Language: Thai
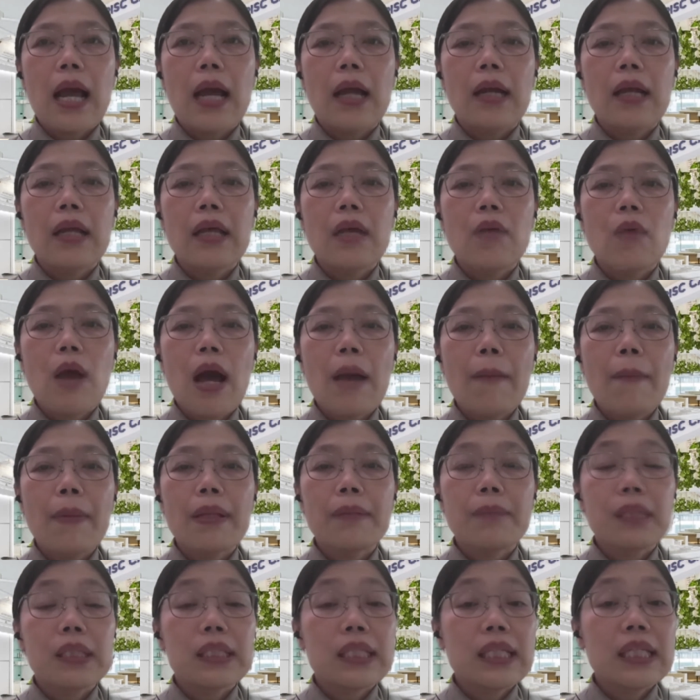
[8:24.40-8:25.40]
เรียกว่าเป็
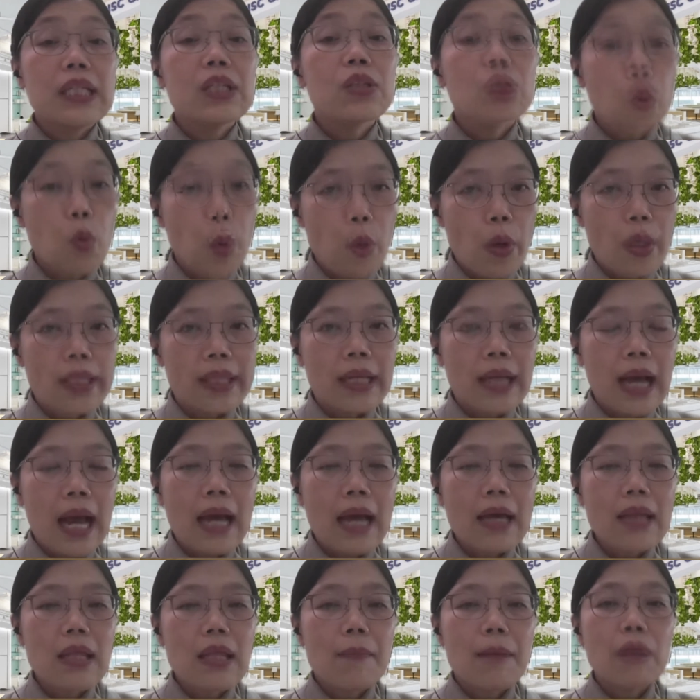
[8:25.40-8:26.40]
นพื้นที่ตรวจนะ
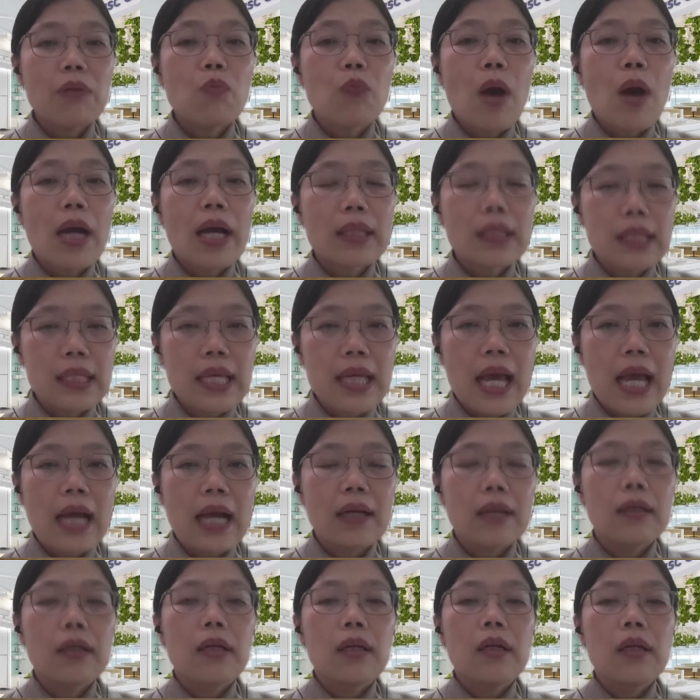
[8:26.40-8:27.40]
คะ สามารถวางเตีย
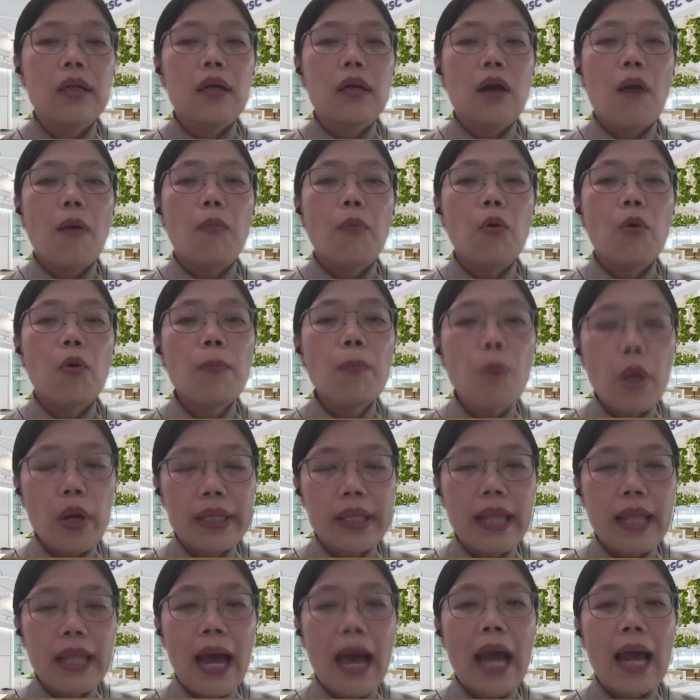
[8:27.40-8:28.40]
งของผู้ป่ว
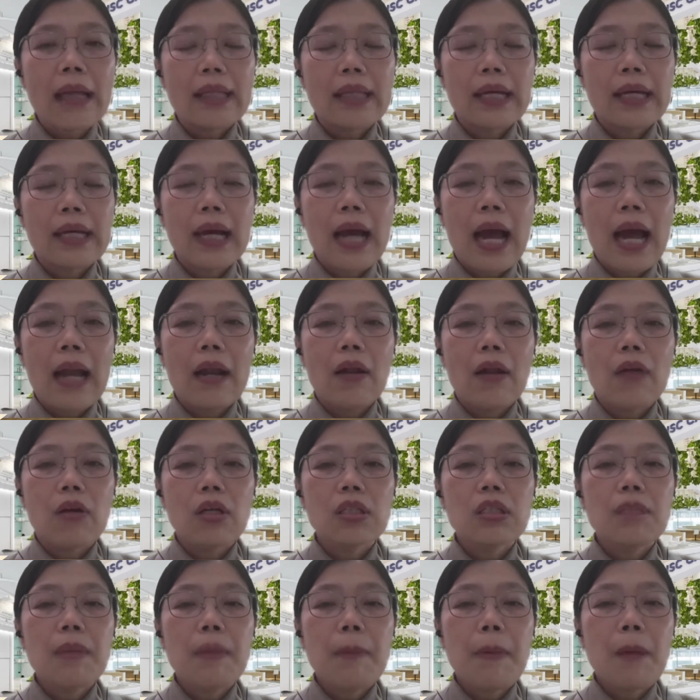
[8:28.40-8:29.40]
ยได้นะคะ แล้วก็
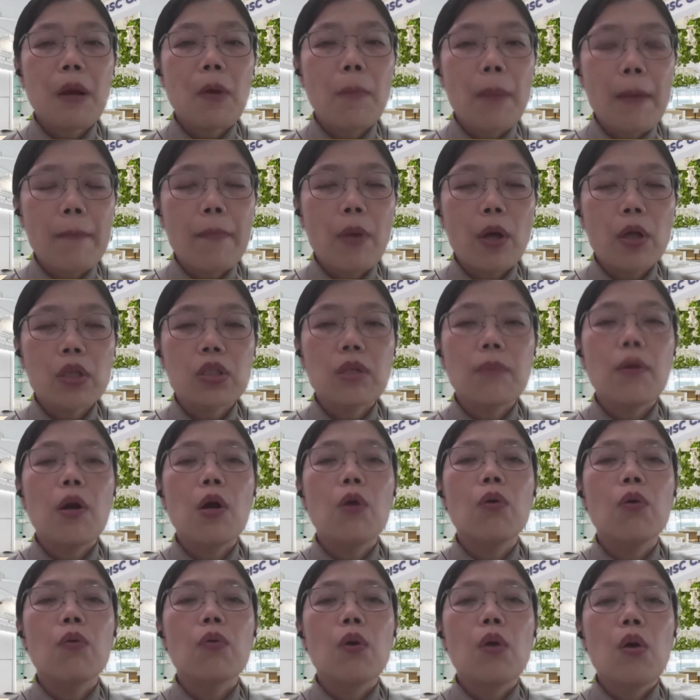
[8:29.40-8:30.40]
จะมีเป็น
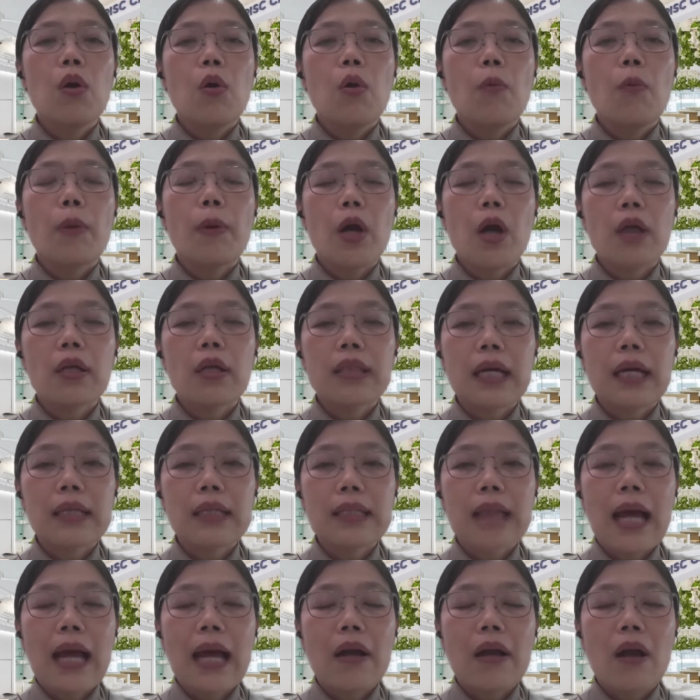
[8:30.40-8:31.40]
portable อุปกรณ์
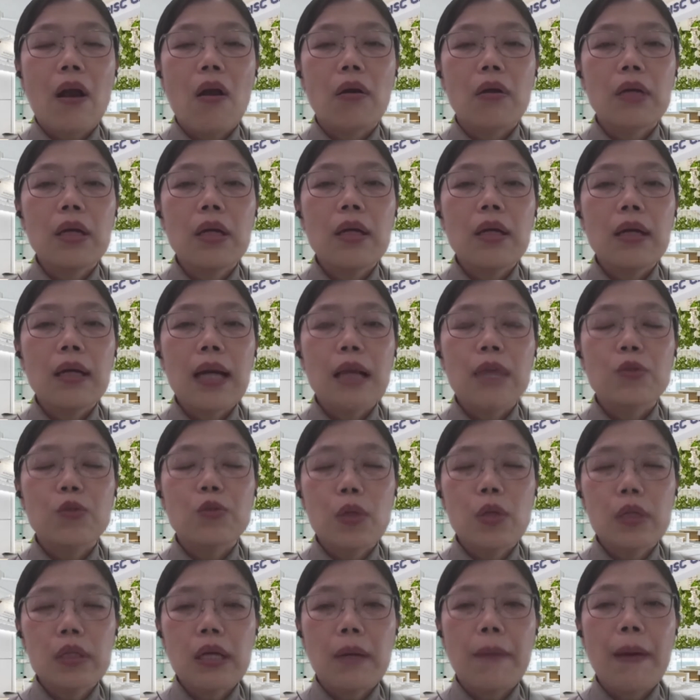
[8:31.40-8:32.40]
ต่างๆ ของการ
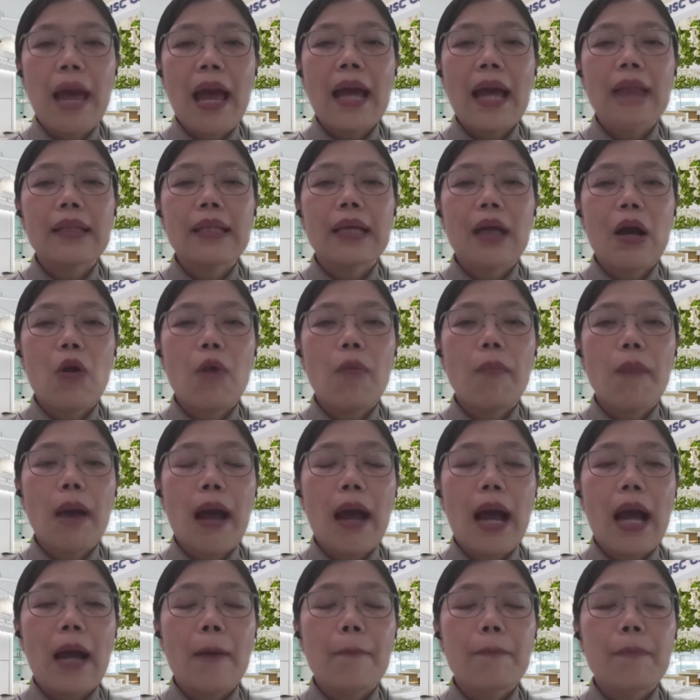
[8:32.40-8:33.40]
ช่วยเหลือแพทย์เข้า
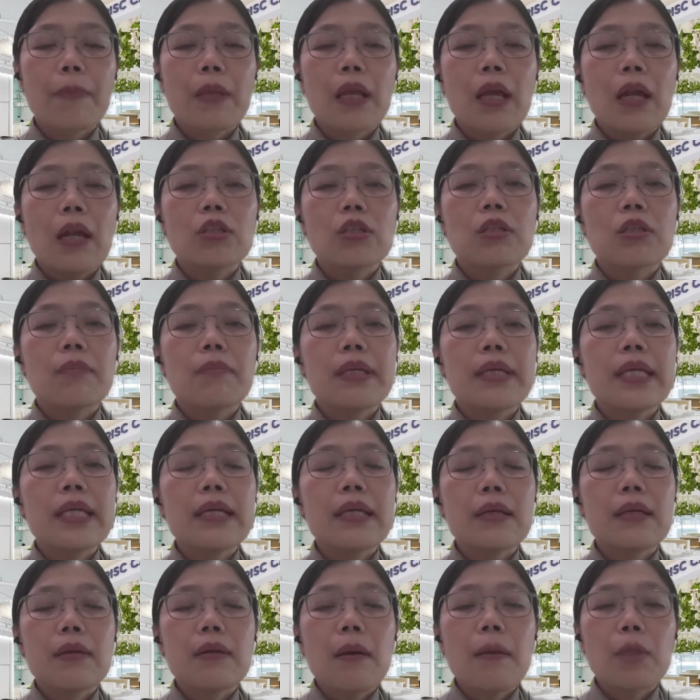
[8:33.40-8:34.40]
มา เราจะมี
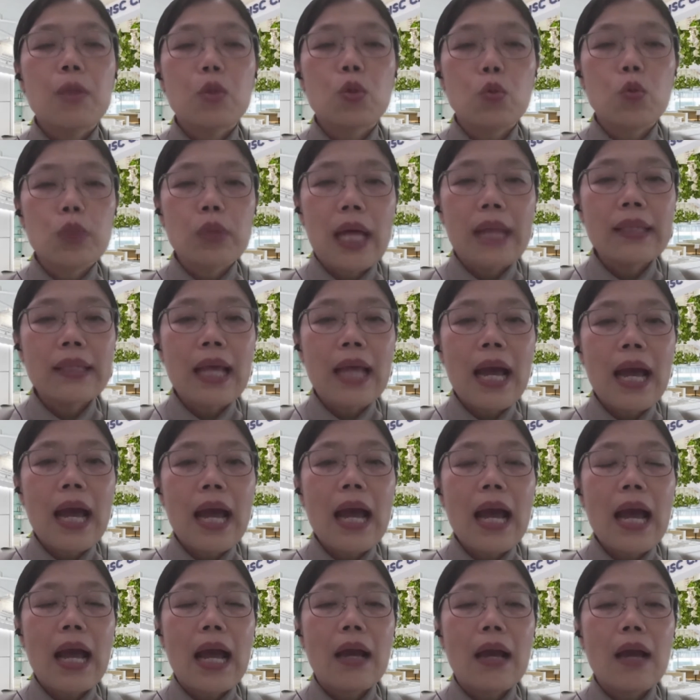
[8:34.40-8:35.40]
ประตูด้านหน้า
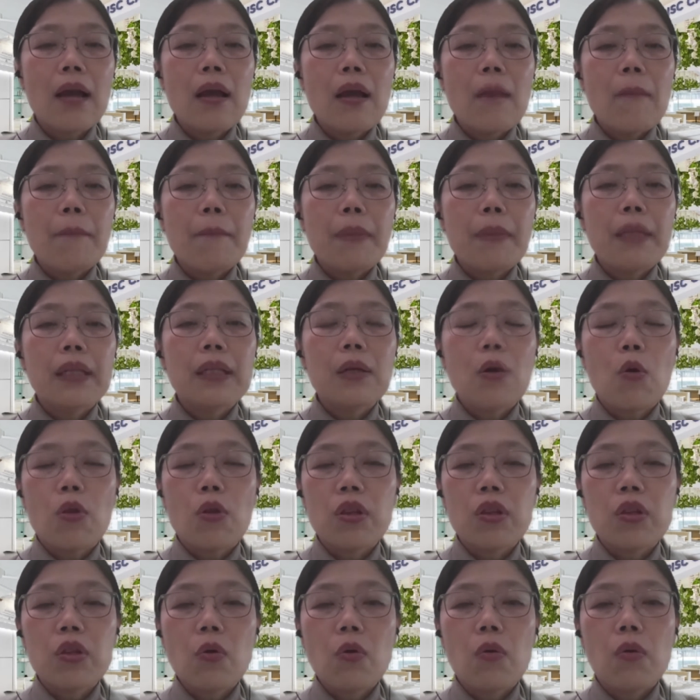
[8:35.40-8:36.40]
เป็นขน
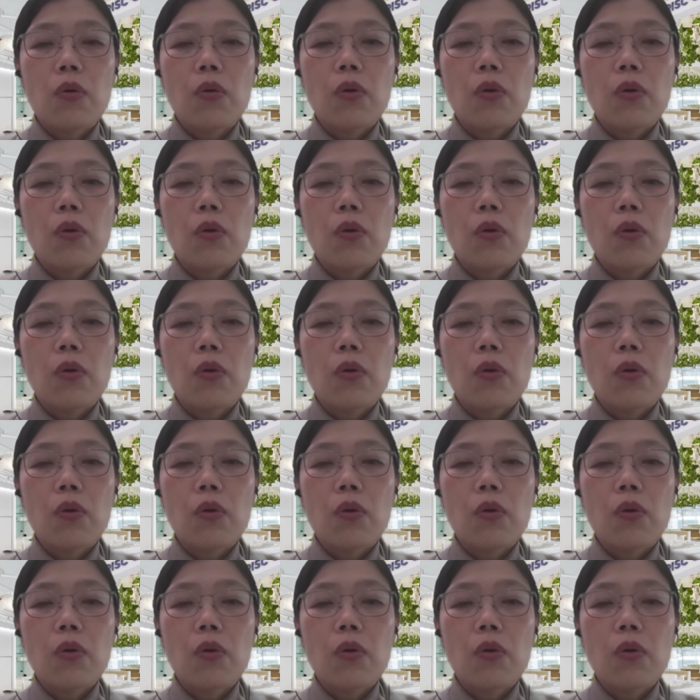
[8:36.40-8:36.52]
ส่ง